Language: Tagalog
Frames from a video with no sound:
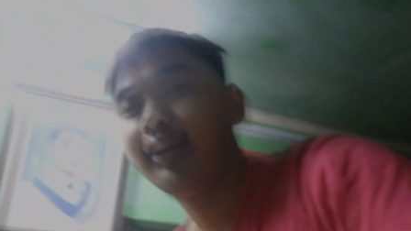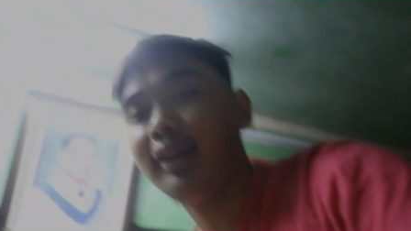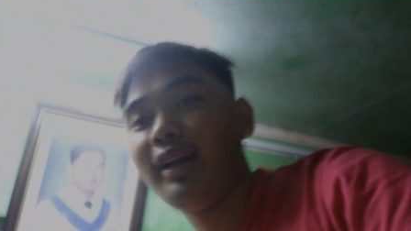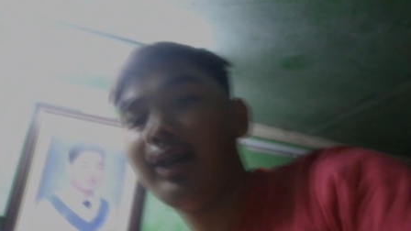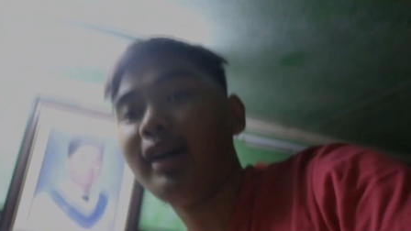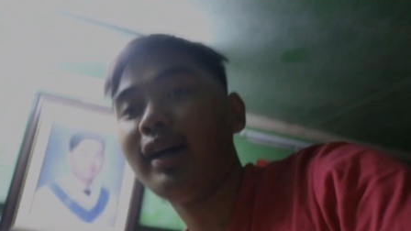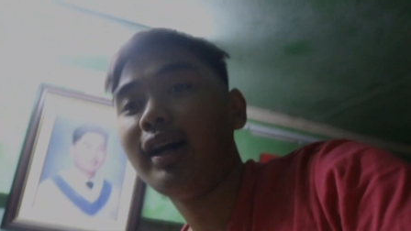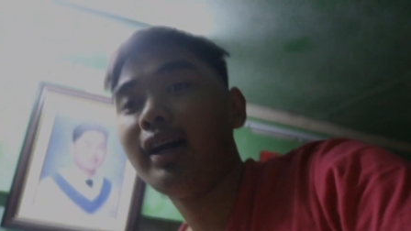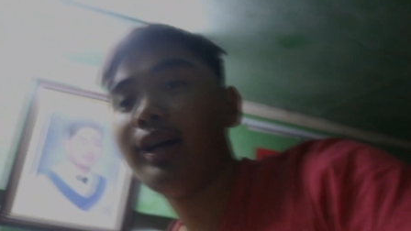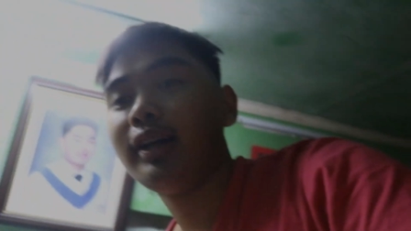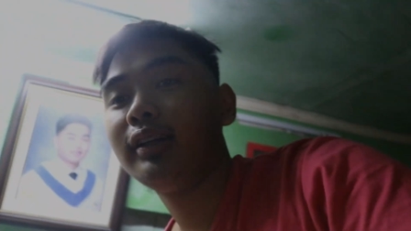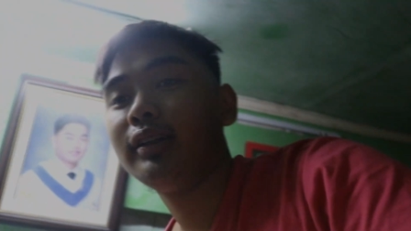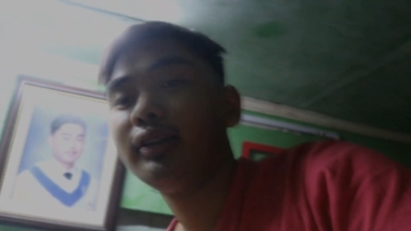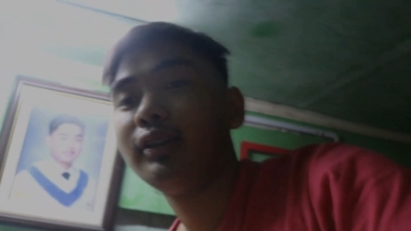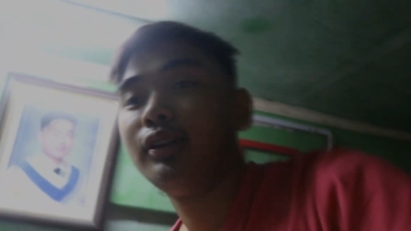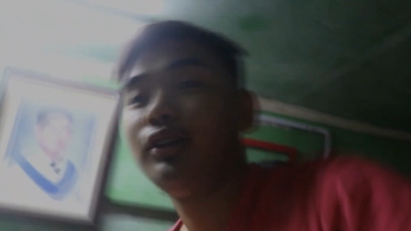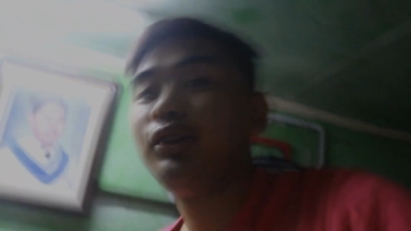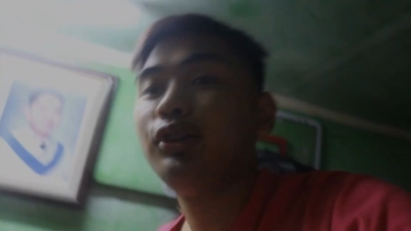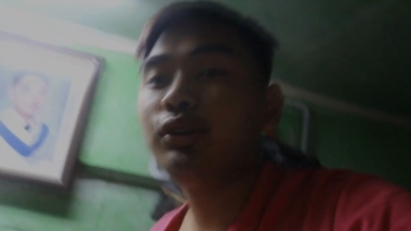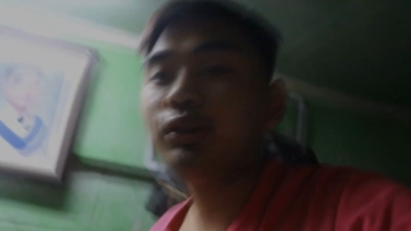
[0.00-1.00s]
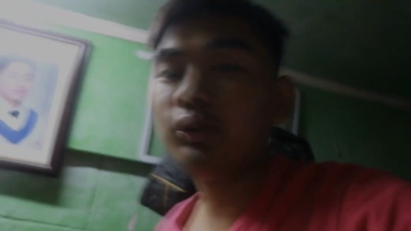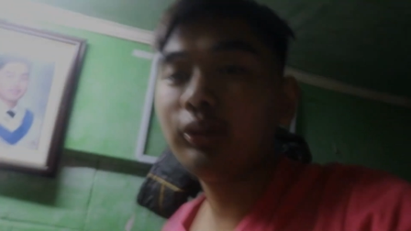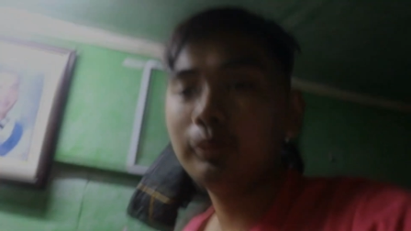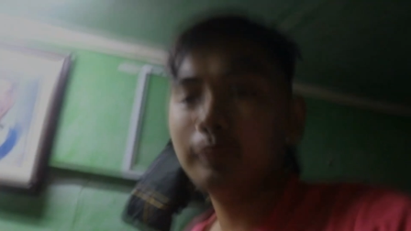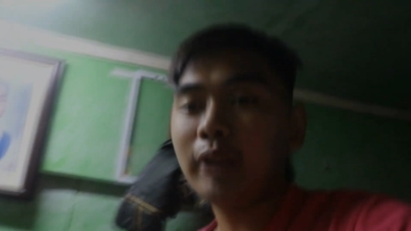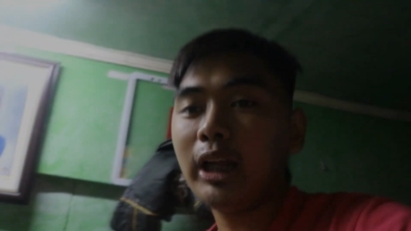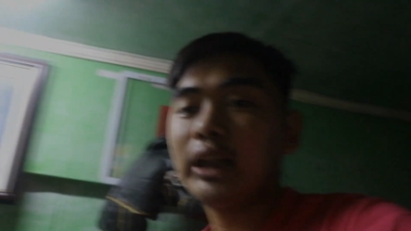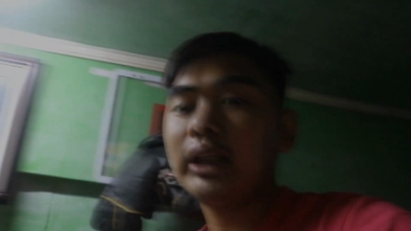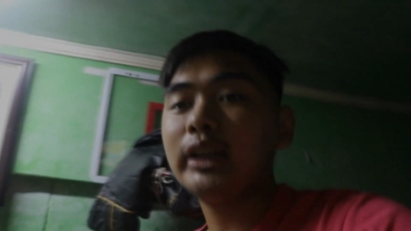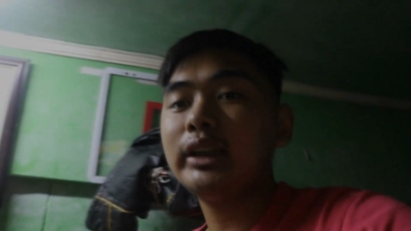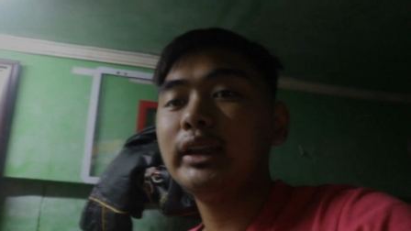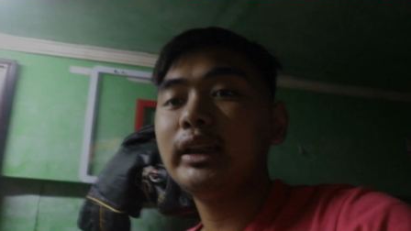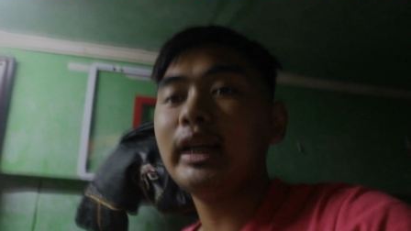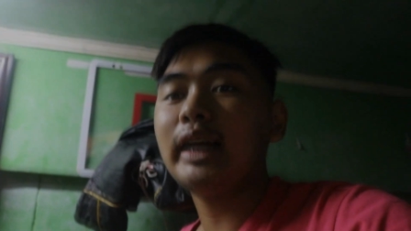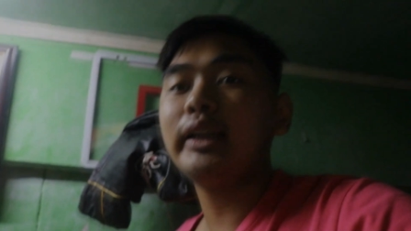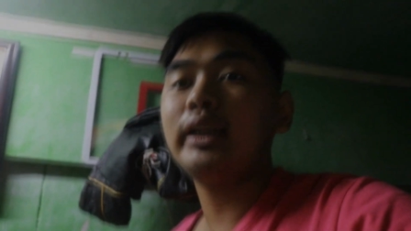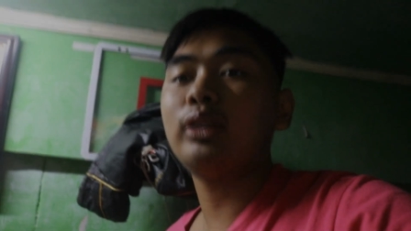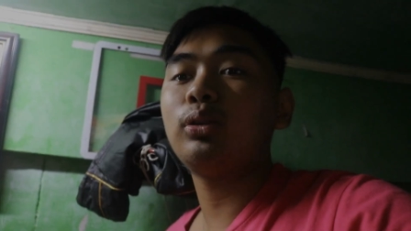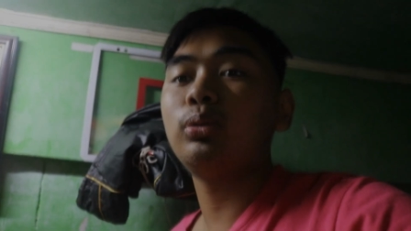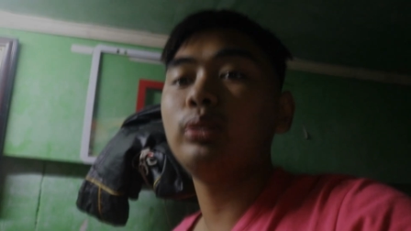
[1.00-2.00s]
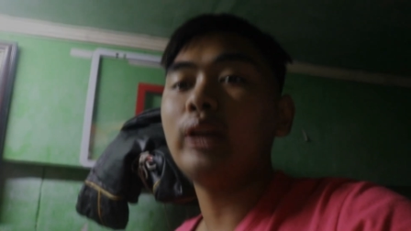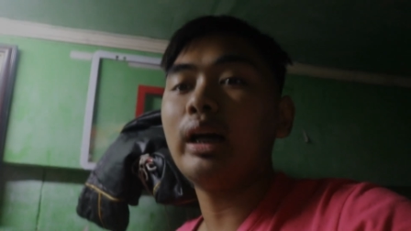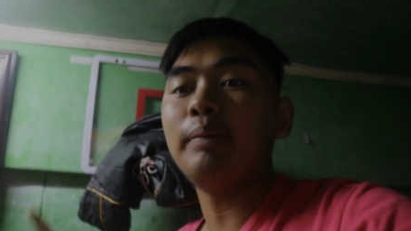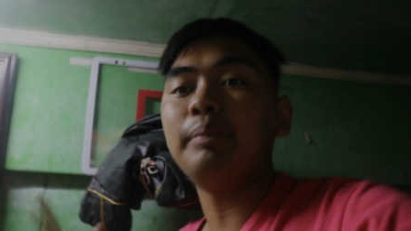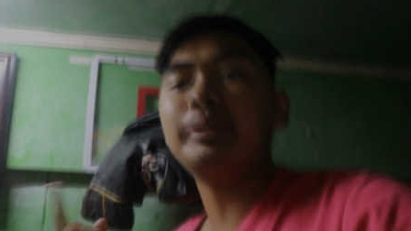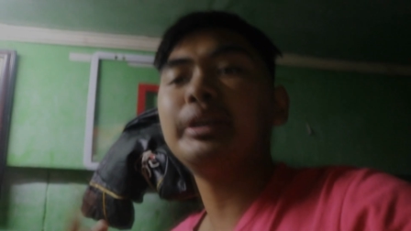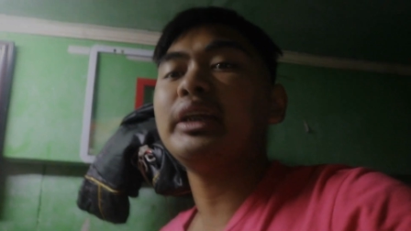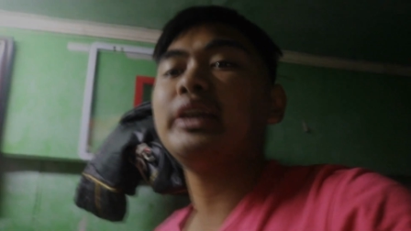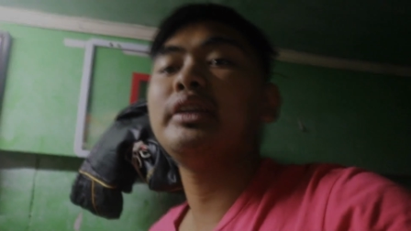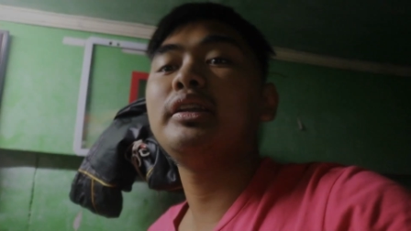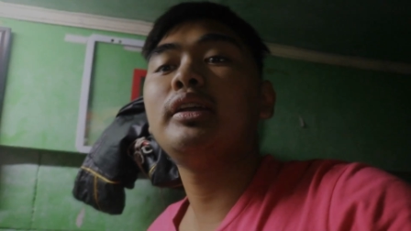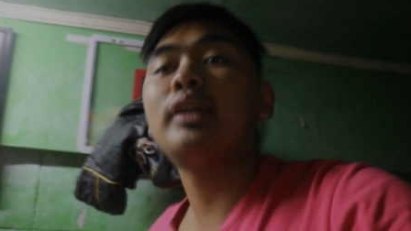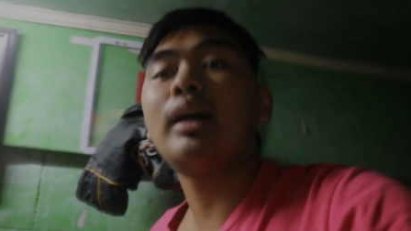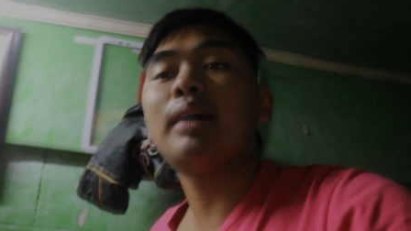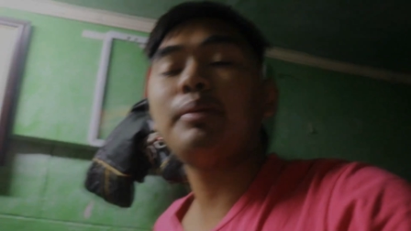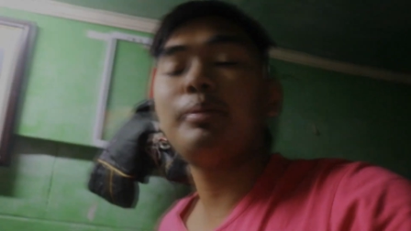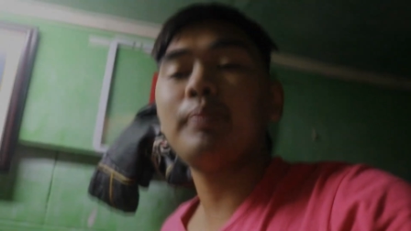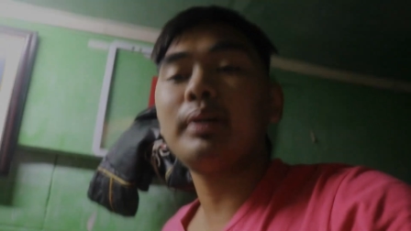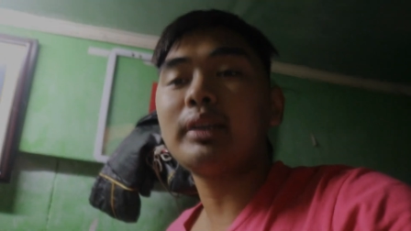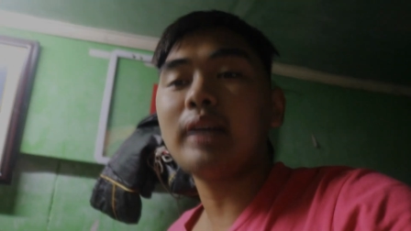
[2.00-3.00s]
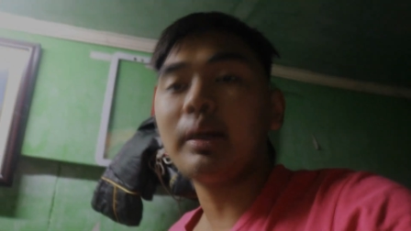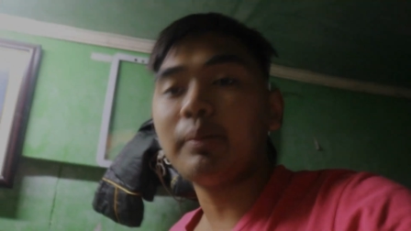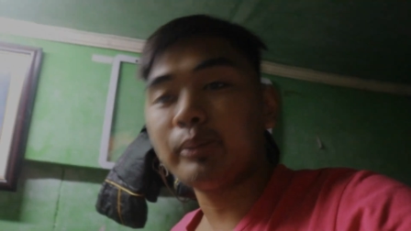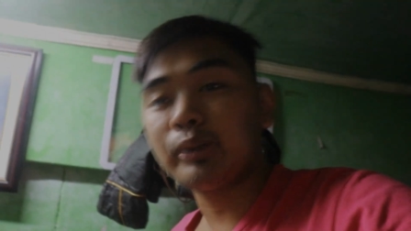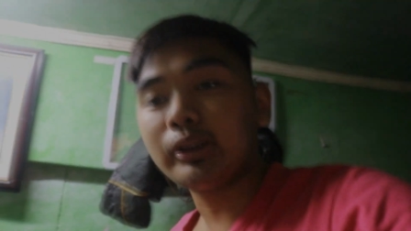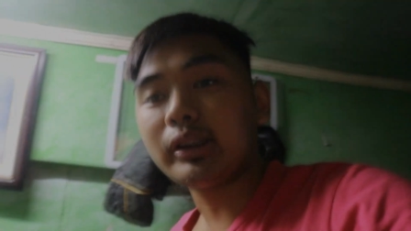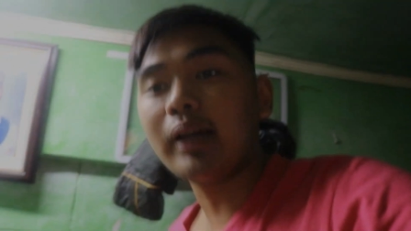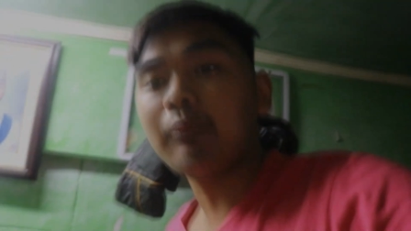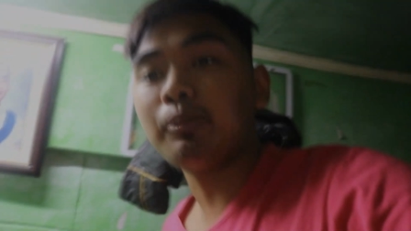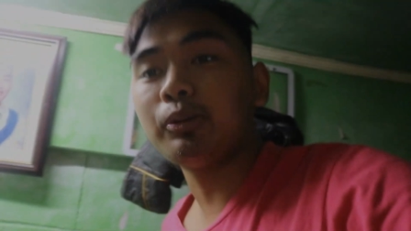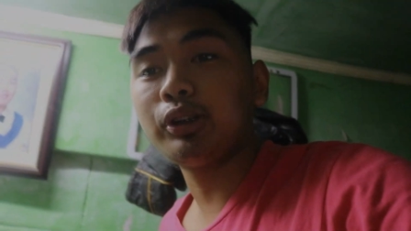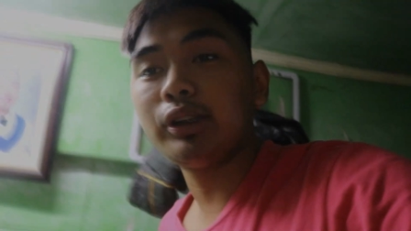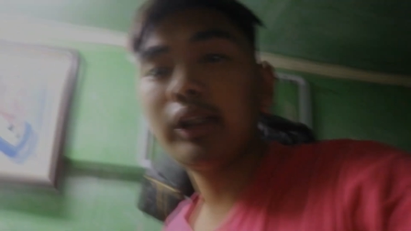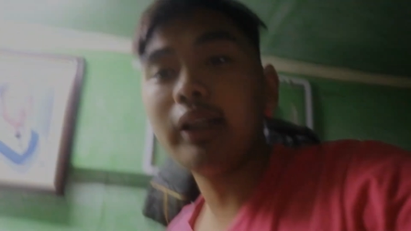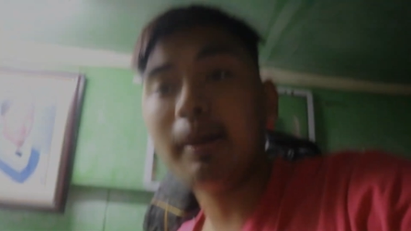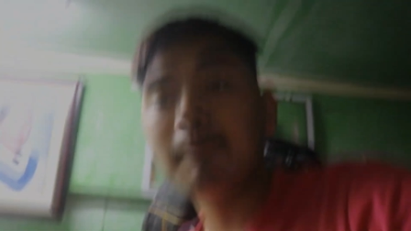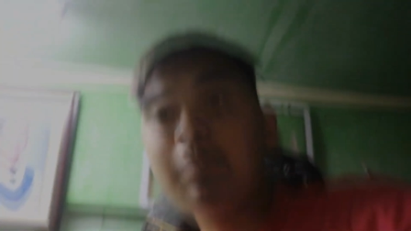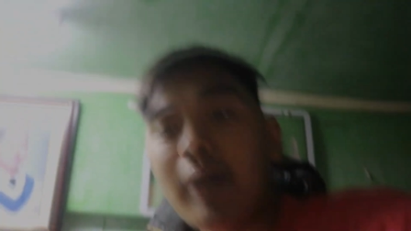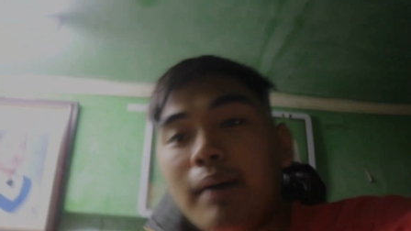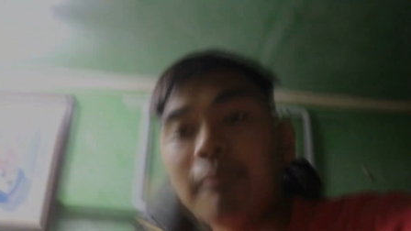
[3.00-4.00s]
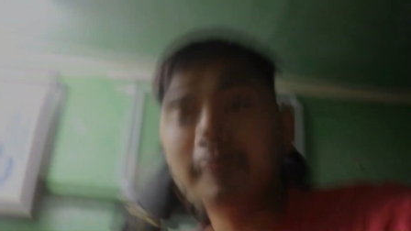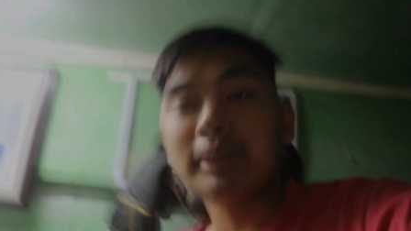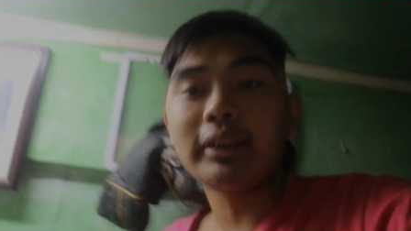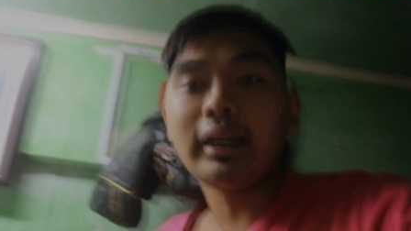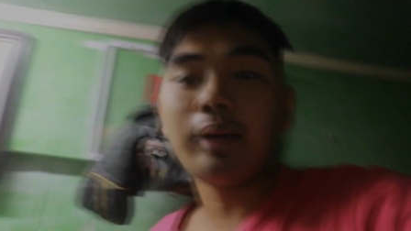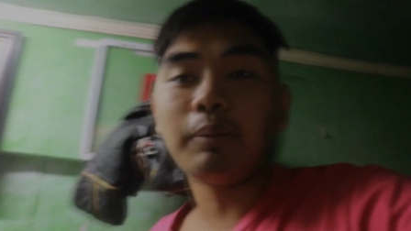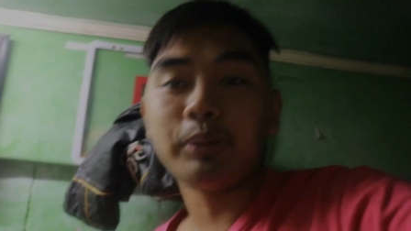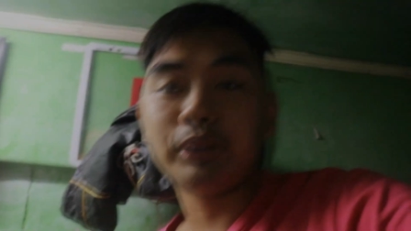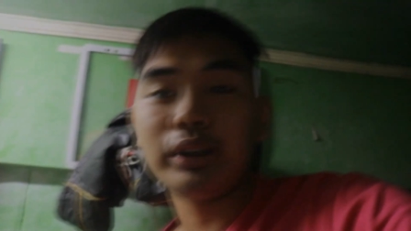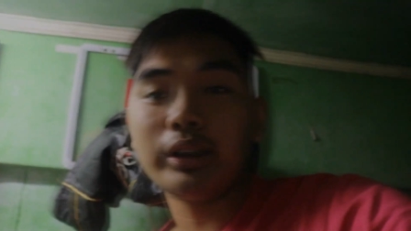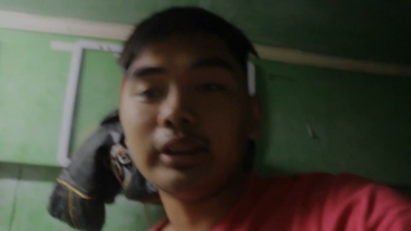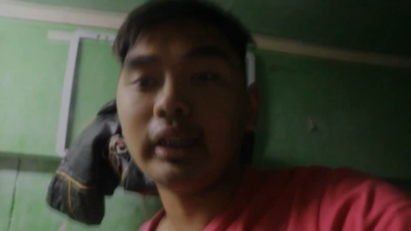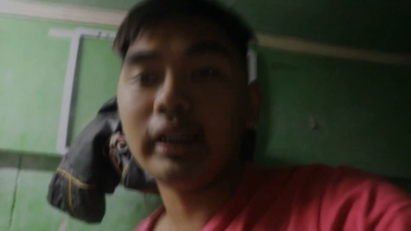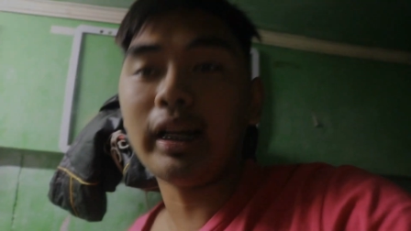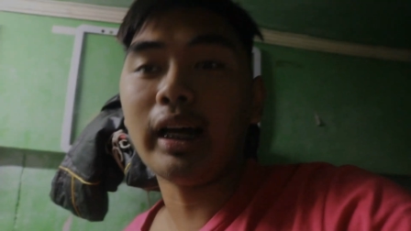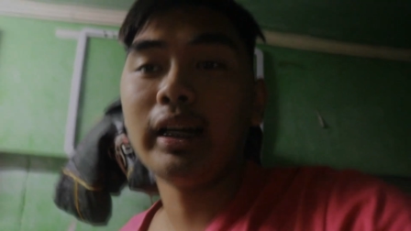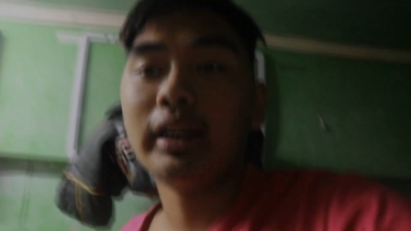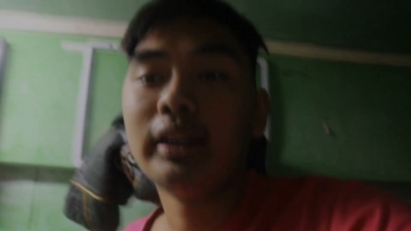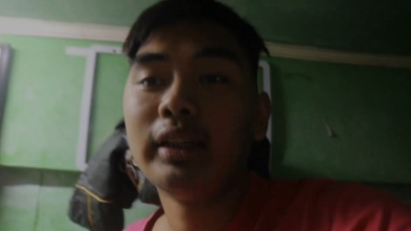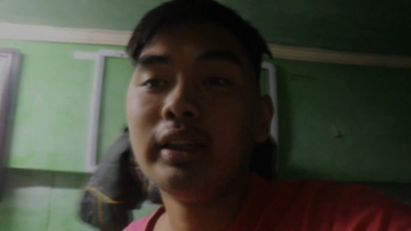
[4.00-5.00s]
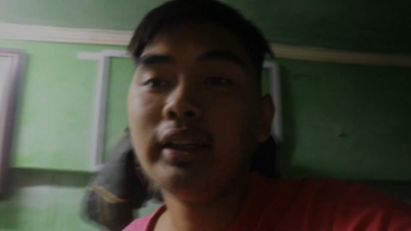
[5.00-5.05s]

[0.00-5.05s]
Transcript: Ah, uh, yun yung talaga nilalaro namin. Hindi namin matapos-tapos. Sila ba matapos na nila?